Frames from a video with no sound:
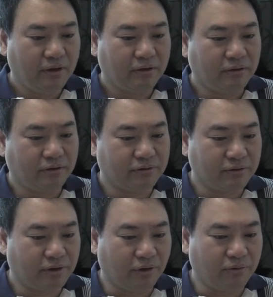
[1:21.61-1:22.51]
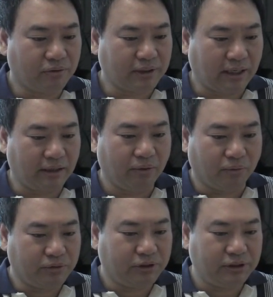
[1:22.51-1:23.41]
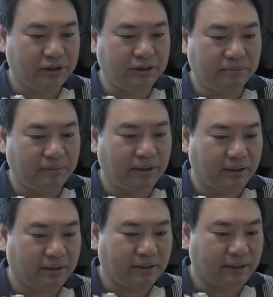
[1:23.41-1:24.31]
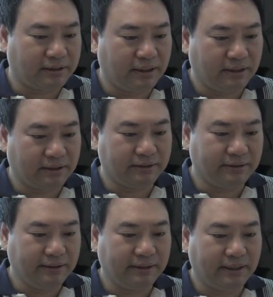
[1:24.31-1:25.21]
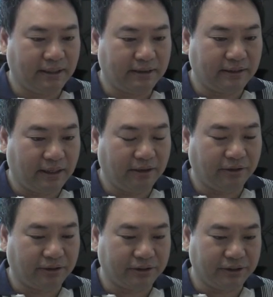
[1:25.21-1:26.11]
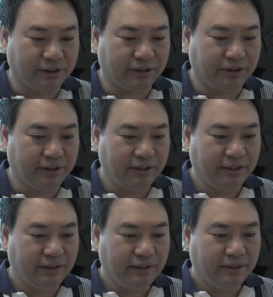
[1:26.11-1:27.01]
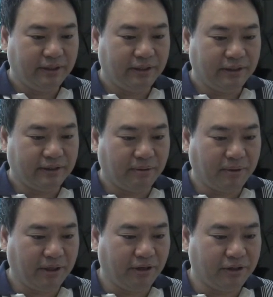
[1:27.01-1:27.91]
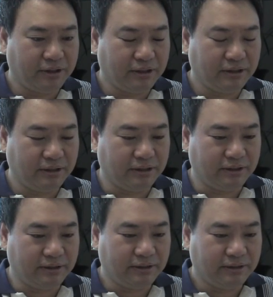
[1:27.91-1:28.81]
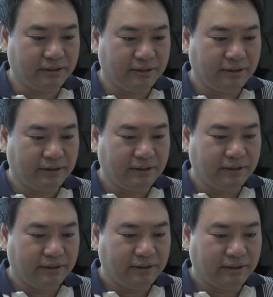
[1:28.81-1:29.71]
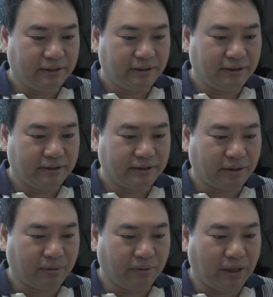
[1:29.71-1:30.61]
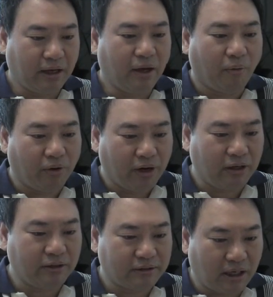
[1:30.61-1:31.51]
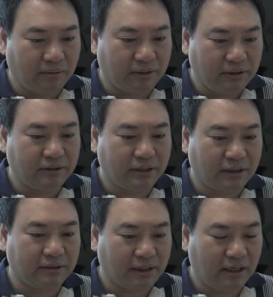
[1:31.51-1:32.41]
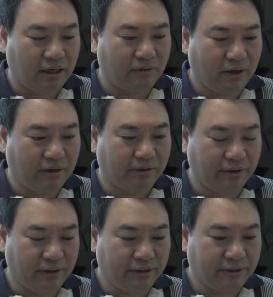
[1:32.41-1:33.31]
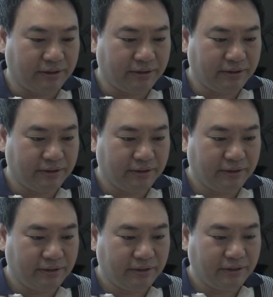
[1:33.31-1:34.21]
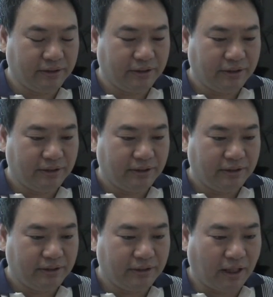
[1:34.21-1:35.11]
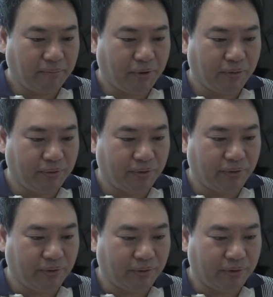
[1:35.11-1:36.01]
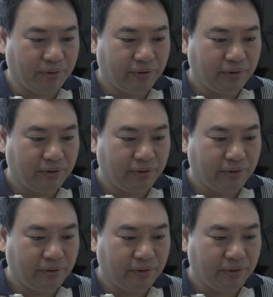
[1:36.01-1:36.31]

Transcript: 그것은 결국 자기 욕심에 사실 그 잉태를 하는 거거든요. 예, 사마리아 여자는 어, 자꾸 내가 원하는 삶, 인생을 살라고 한 거예요. 예. 남편도